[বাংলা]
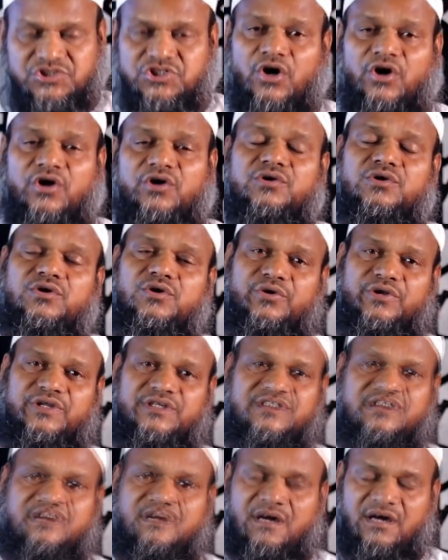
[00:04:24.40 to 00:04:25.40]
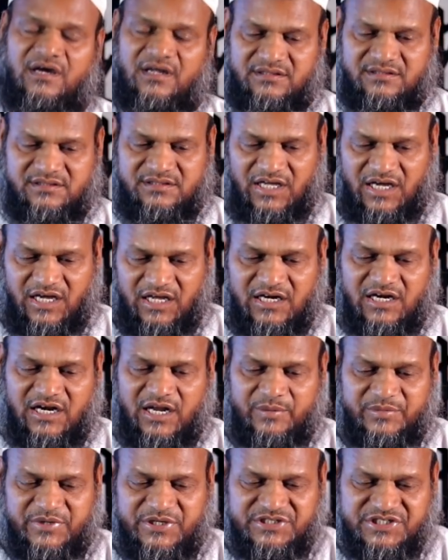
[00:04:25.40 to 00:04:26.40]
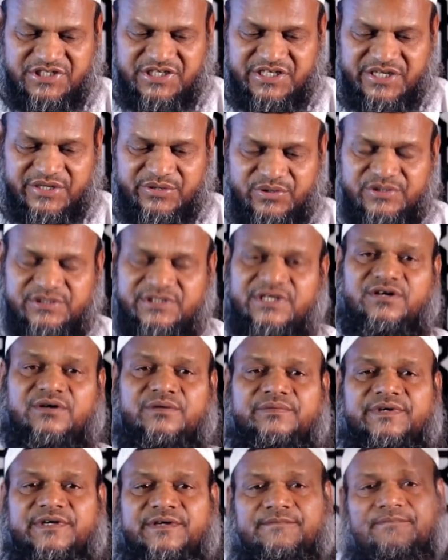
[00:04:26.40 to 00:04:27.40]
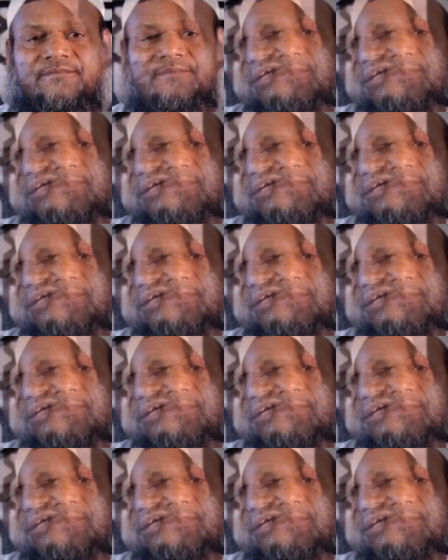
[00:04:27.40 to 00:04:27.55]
চয়ন করেছেন আর তার নামে জিকির হতে হবে